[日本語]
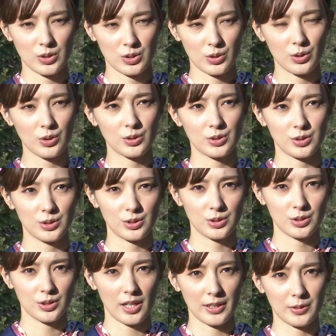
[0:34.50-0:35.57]
すご
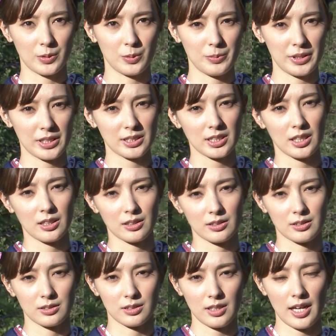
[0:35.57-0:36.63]
くあの皆さん
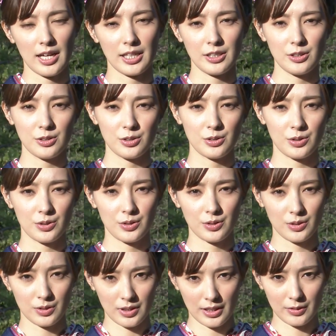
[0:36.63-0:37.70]
俳優
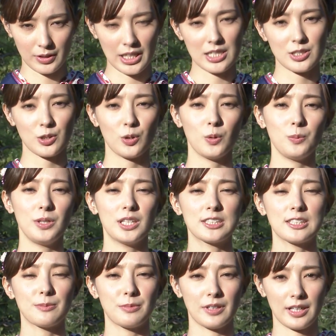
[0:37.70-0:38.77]
のあのキャストの皆
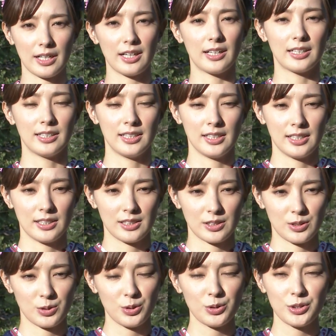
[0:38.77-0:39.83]
様が
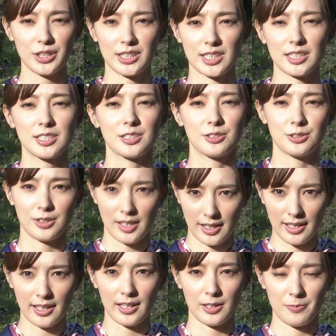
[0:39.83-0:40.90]
すごく優しく
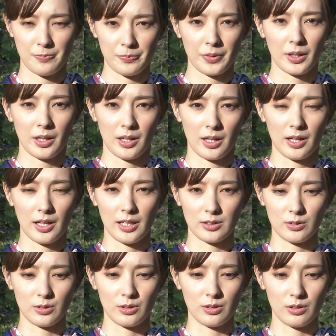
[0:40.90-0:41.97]
てあ
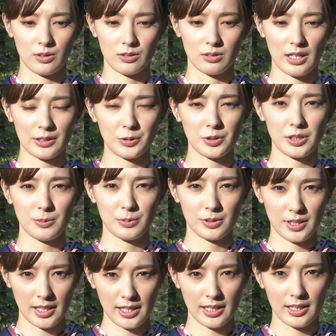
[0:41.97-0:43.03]
のアドリブ
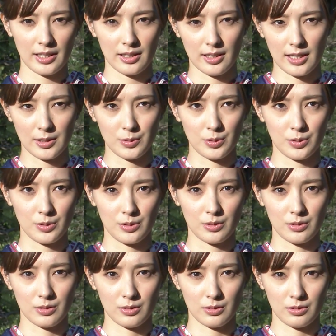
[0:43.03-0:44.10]
であの
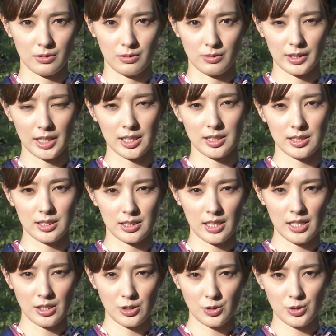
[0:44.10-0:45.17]
私たち
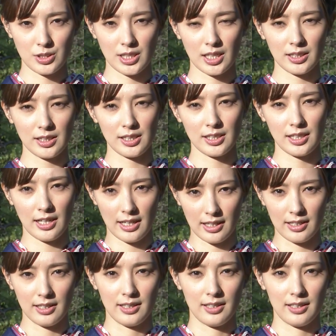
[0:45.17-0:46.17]
研修医3人が